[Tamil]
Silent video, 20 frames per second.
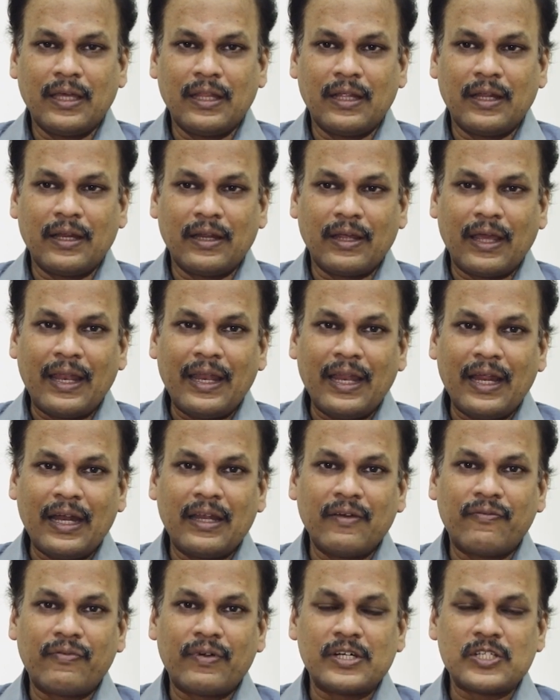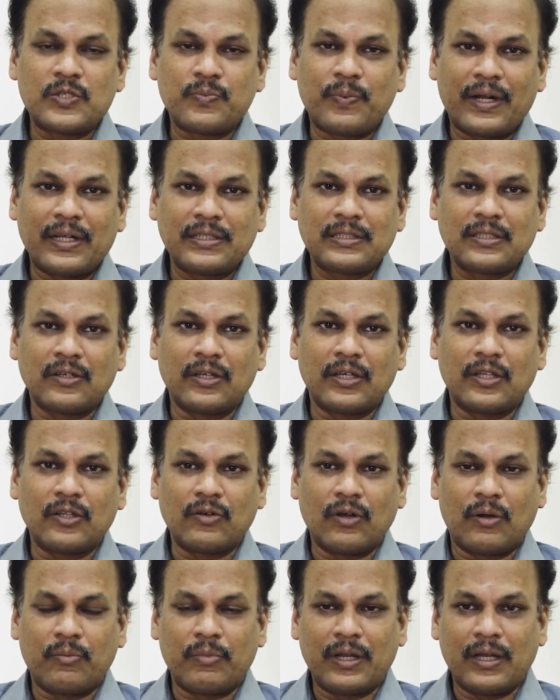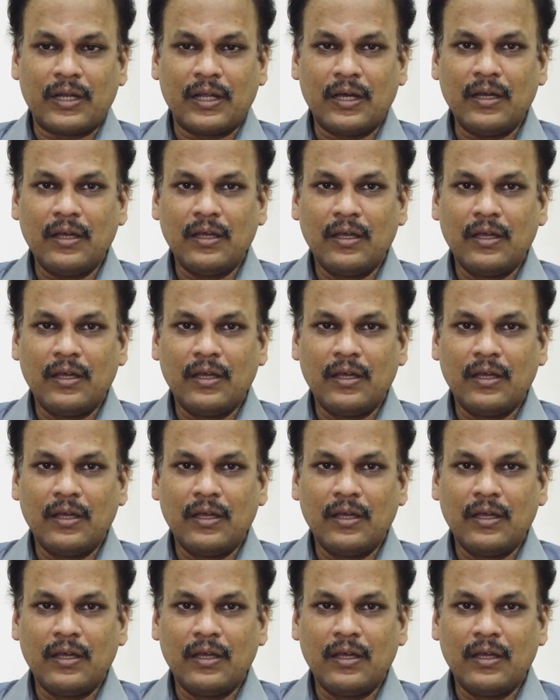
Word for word: இது என்ன டிஃப்ரென்ஸ் பழசுக்கு இருக்கும் அப்படின்னா